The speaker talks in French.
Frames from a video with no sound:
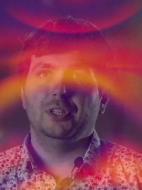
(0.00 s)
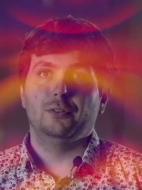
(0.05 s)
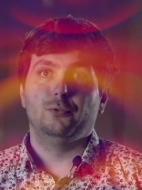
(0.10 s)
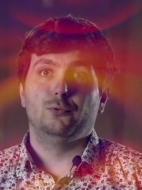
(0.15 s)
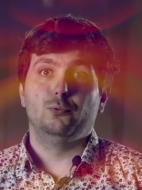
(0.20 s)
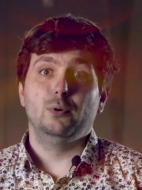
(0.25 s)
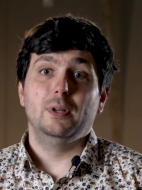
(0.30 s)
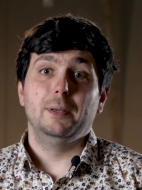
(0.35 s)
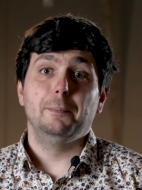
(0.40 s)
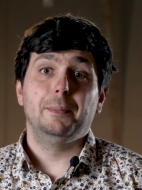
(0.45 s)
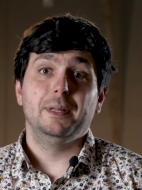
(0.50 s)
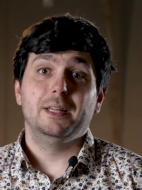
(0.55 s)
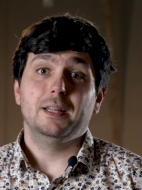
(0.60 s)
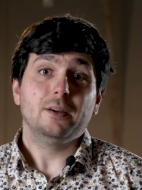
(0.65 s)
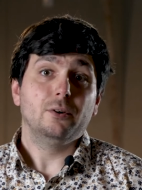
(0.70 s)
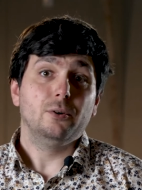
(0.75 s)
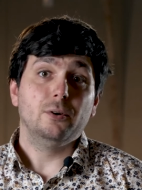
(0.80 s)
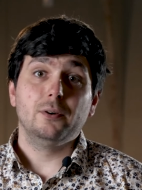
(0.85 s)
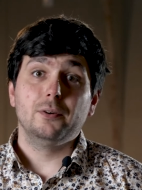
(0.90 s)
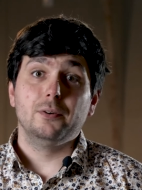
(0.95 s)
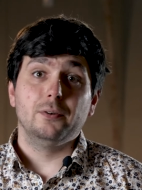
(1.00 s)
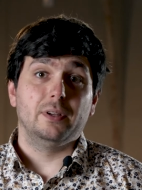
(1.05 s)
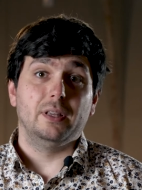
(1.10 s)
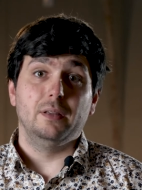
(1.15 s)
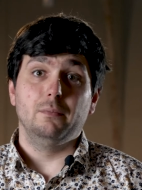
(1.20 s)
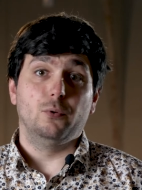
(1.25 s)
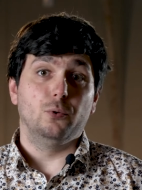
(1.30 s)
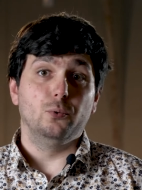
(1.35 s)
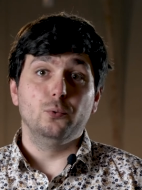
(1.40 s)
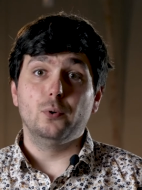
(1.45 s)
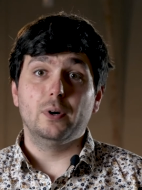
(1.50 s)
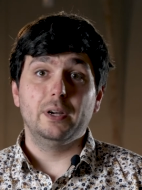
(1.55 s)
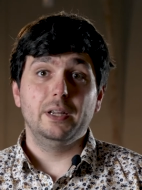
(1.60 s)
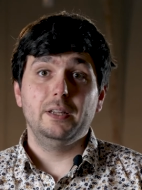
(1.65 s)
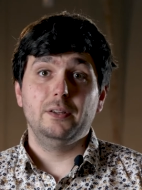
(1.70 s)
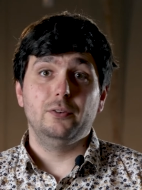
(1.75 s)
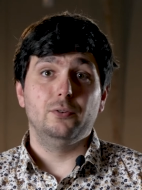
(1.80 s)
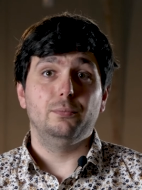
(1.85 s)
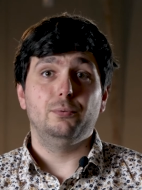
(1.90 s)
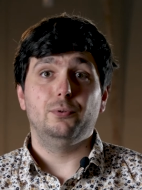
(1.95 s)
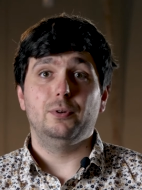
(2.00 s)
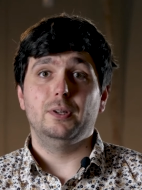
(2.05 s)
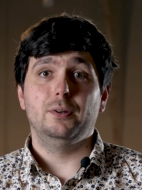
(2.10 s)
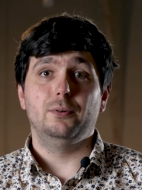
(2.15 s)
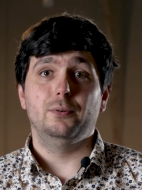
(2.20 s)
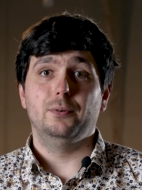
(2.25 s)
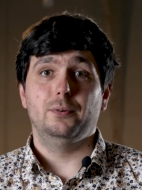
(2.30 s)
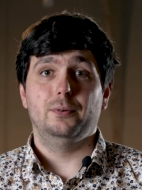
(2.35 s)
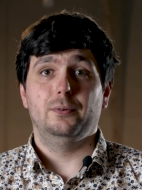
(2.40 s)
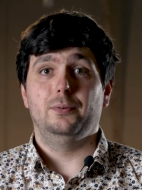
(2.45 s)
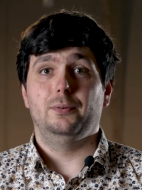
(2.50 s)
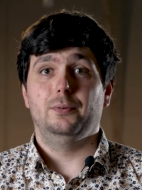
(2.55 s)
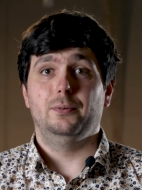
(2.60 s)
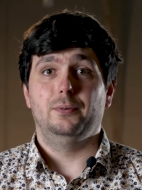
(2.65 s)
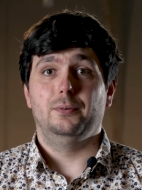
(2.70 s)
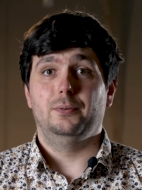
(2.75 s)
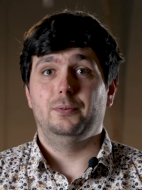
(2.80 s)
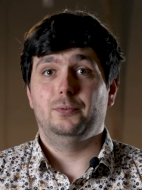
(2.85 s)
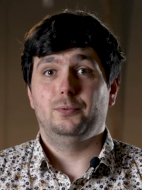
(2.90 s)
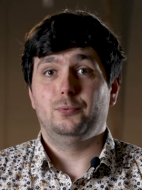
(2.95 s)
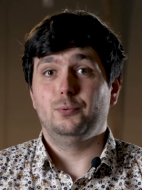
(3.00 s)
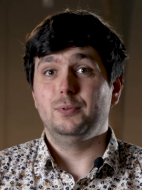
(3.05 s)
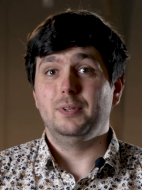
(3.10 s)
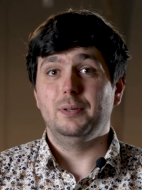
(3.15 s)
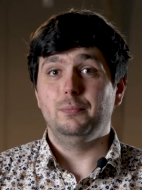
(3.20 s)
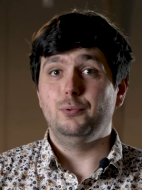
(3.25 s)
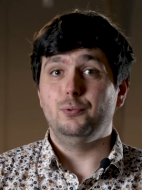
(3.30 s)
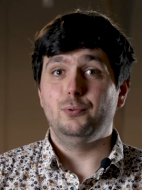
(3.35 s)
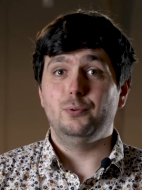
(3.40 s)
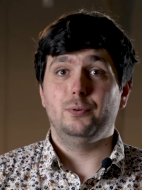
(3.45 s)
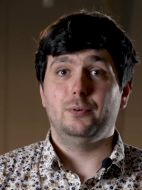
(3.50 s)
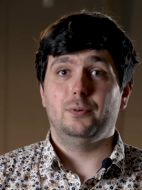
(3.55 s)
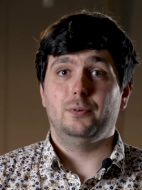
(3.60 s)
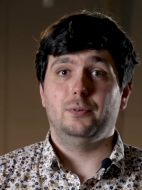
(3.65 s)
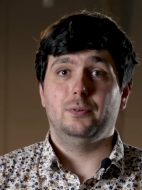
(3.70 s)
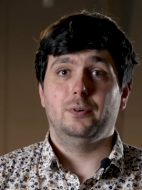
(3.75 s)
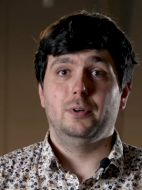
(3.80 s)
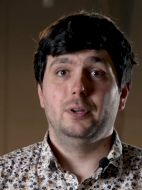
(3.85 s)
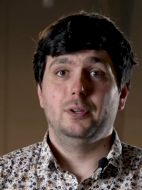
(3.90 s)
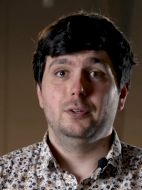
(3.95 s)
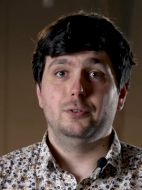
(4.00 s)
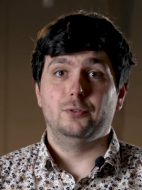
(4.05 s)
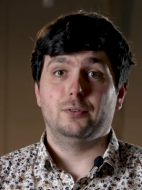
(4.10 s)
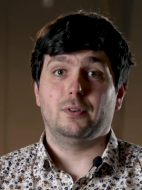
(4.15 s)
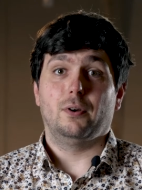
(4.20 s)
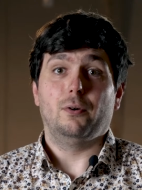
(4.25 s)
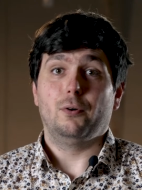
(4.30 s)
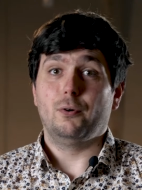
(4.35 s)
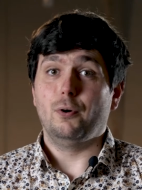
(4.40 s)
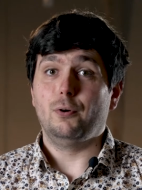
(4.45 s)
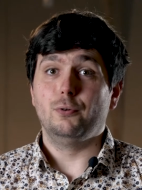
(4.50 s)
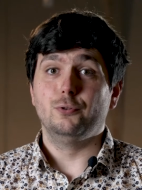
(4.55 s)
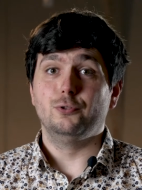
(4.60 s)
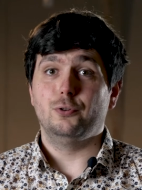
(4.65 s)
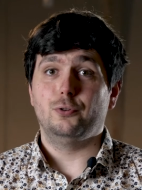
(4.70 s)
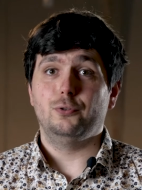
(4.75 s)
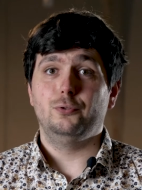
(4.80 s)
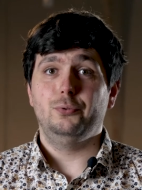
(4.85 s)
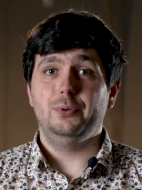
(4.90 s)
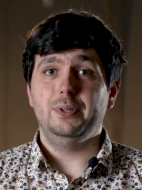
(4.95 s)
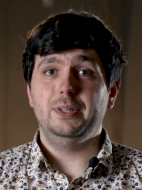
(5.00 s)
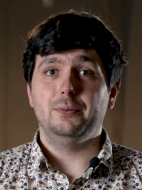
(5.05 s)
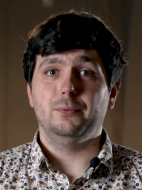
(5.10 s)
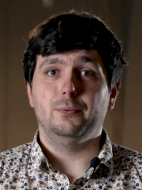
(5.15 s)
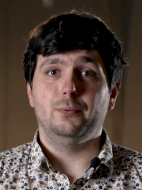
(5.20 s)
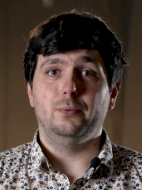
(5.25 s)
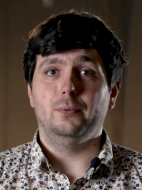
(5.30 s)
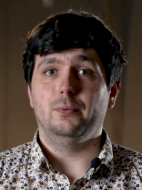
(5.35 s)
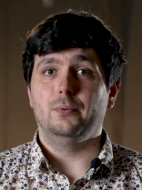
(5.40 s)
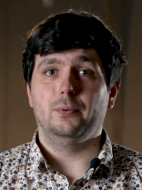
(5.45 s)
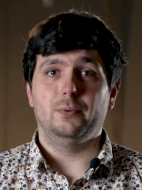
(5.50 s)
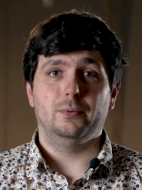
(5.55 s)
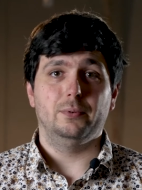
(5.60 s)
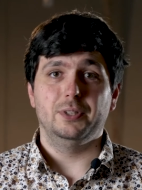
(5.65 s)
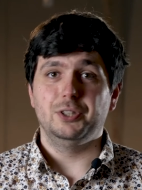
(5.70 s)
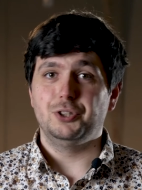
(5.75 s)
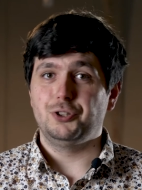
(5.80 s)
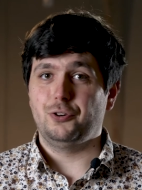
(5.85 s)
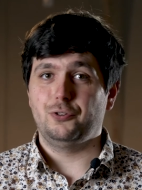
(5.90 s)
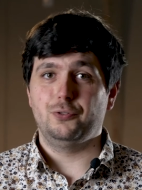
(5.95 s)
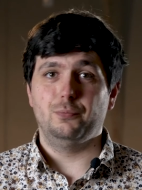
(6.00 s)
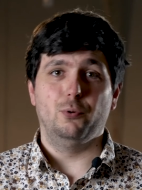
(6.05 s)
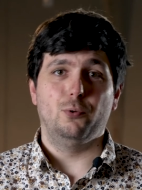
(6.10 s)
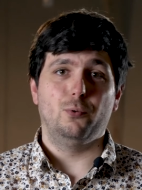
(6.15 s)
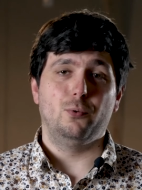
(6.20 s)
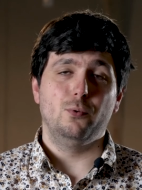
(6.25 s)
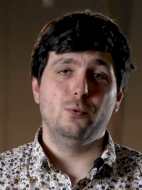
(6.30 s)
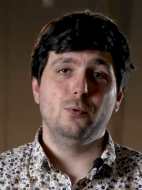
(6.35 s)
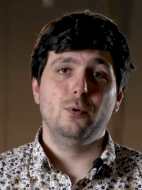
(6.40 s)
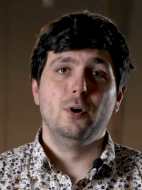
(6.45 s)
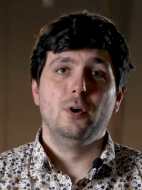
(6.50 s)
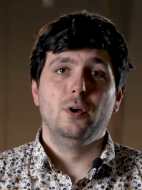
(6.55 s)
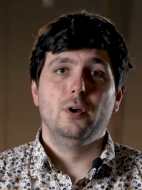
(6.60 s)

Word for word: tous les pédagogues qui m'ont nourri depuis le tout début euh, jusqu'à encore aujourd'hui où on échange beaucoup.